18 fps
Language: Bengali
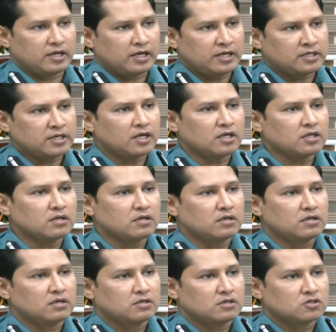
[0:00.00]
এটার
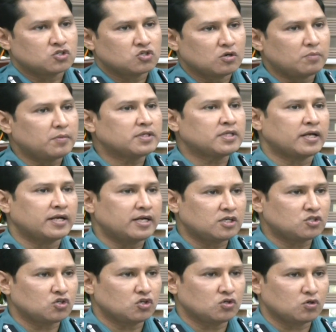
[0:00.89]

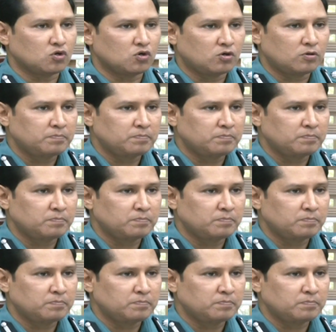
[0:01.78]
সমাধানের জন্য